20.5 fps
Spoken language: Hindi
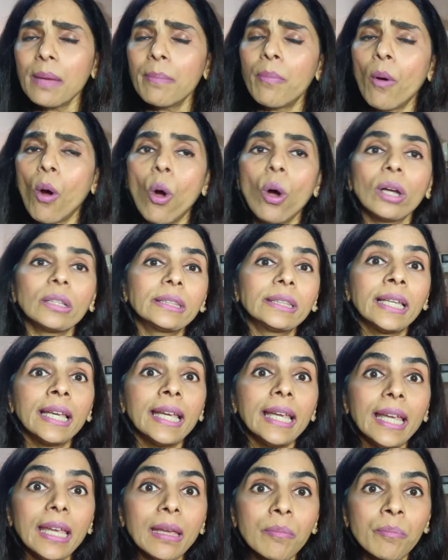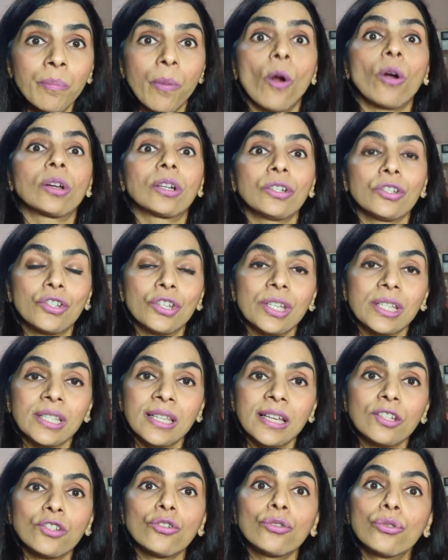ये बहुत ही इम्पॉर्टेंट
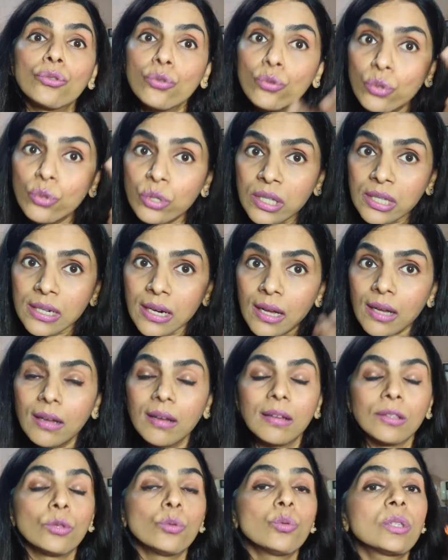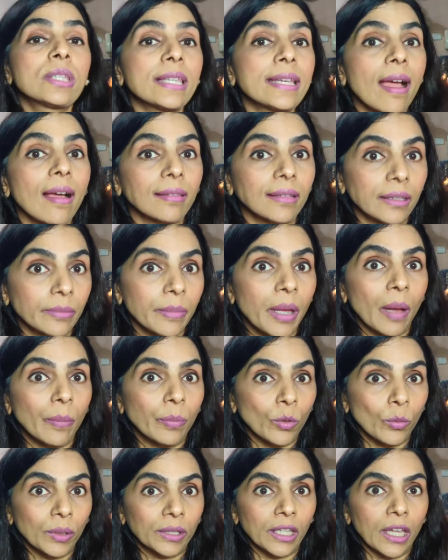चीज़ है जो दूसरा दूसरी आदत मैं
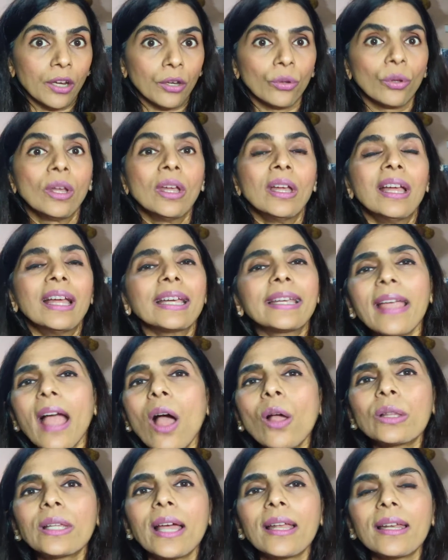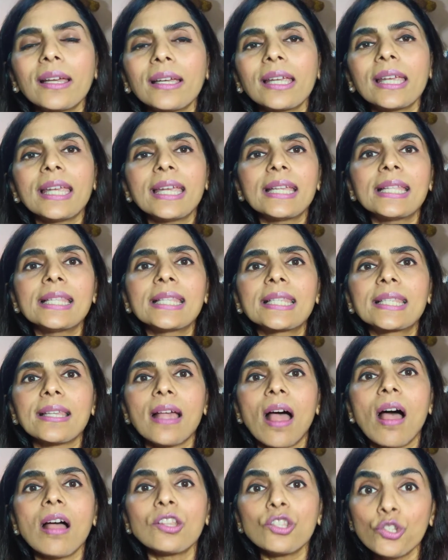आपको बता रही हूँ क्या होता है ना कि
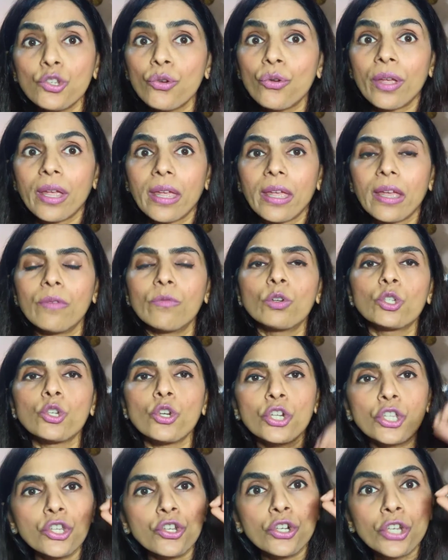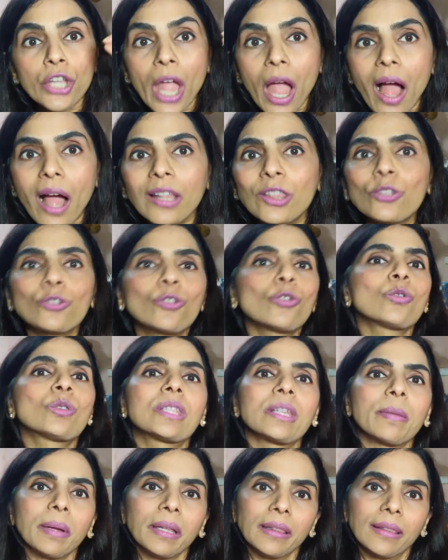इंसान जो है वो छोटी छोटी आदतों
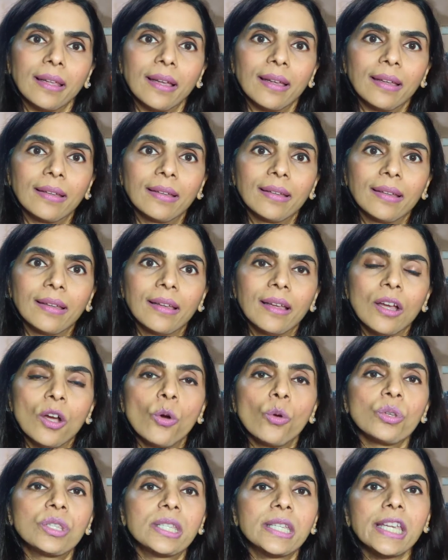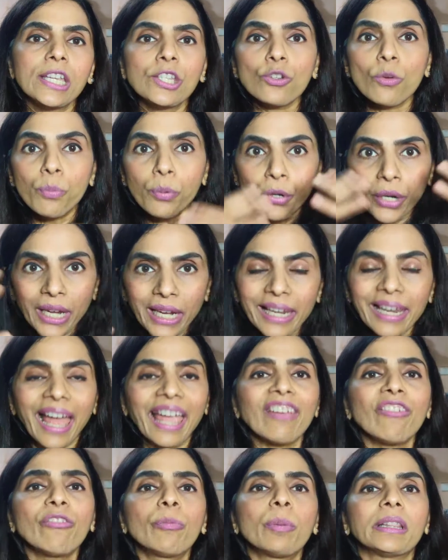से बनता है उसकी जो पूरी
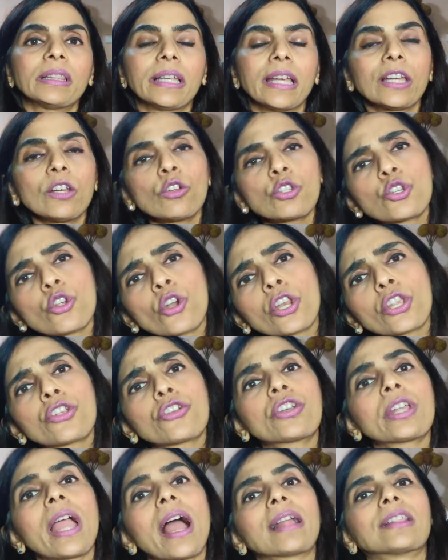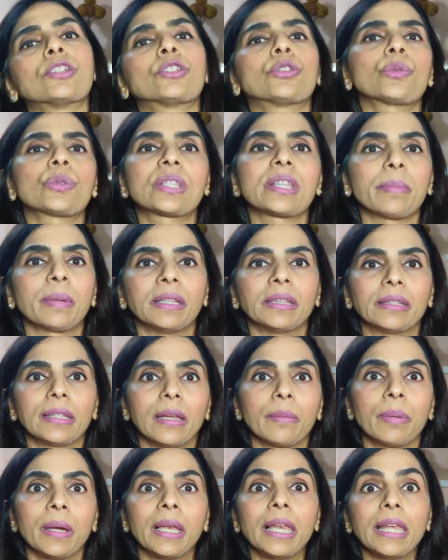लाइफ बनती है ना छोटी छोटी आदतों से
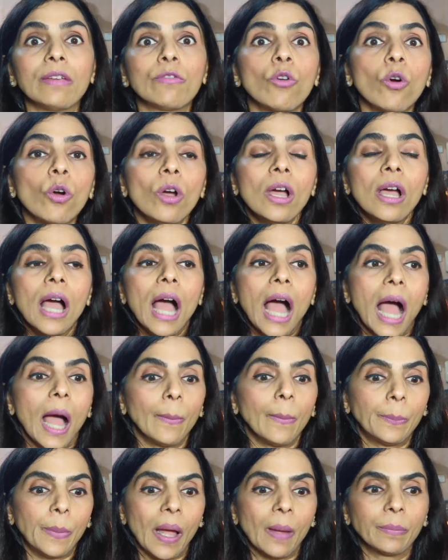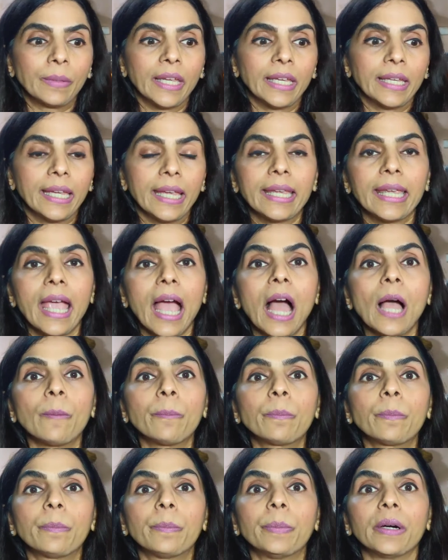बनती है भले ही वो आप आप देखिए कि
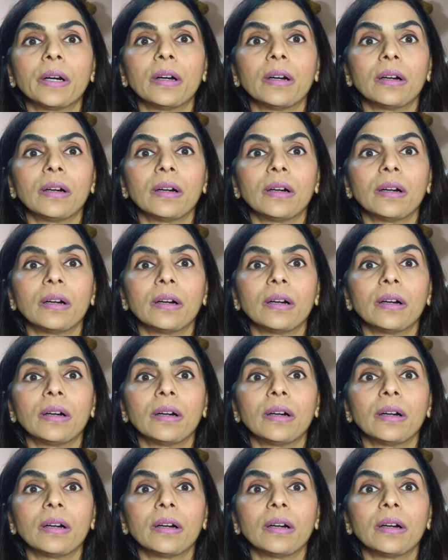आप